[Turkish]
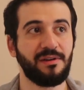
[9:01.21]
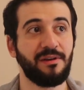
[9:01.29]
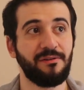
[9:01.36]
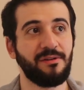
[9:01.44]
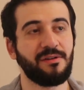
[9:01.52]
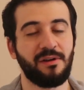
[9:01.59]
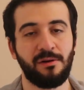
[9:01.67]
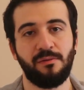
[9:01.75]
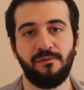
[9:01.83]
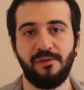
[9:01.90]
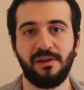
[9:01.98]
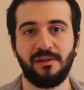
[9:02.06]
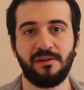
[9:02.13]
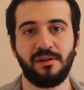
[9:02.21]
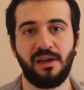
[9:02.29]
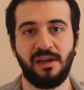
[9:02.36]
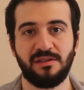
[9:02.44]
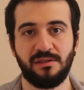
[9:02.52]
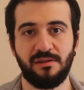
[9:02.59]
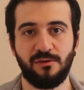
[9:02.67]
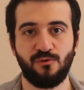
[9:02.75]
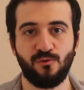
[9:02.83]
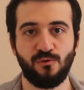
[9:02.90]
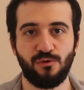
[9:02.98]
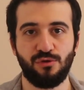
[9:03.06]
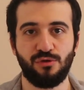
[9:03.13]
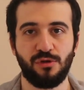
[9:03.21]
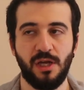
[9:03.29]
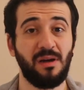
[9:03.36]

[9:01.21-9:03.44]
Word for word: Evet araba fiyatları gerçekten çok ucuz.